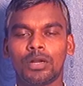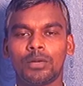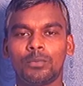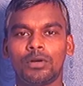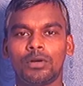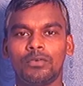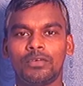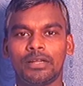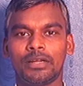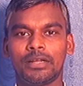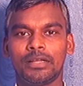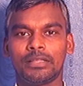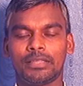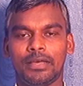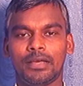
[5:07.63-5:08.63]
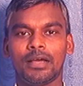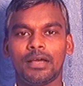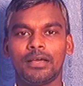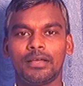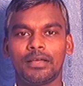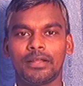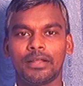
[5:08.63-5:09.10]
தொடர்பு கொள்வதற்கு
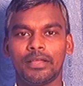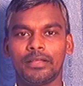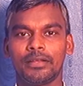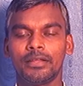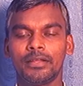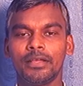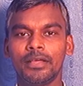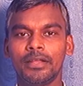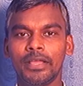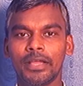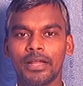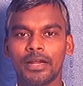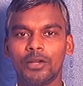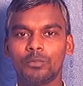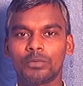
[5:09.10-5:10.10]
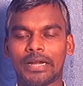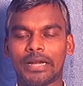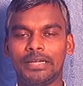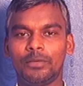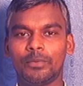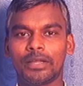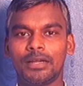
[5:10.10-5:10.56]
தயாராக இருக்கிறேன் நீங்களும்
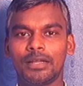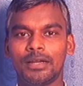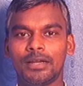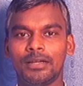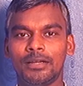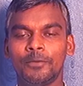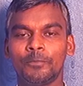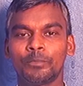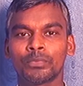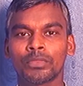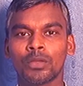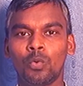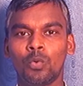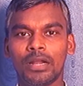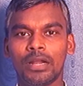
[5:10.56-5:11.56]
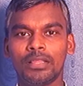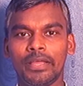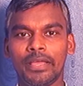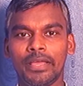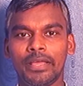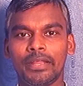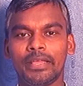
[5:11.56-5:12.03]
கண்டு மகிழுங்கள்
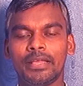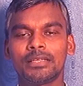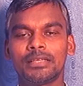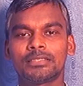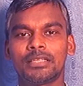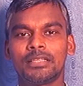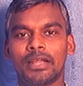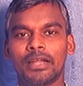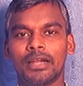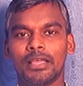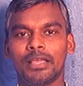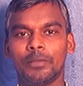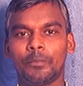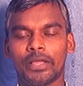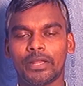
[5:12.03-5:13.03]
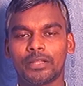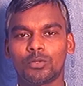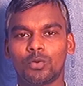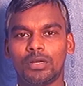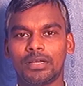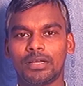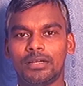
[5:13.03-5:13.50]
உங்களது நேரிய சிந்தனைகளை
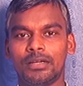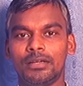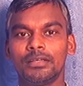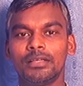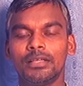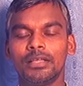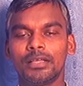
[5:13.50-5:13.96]
பகிர்ந்து கொள்ளுங்கள்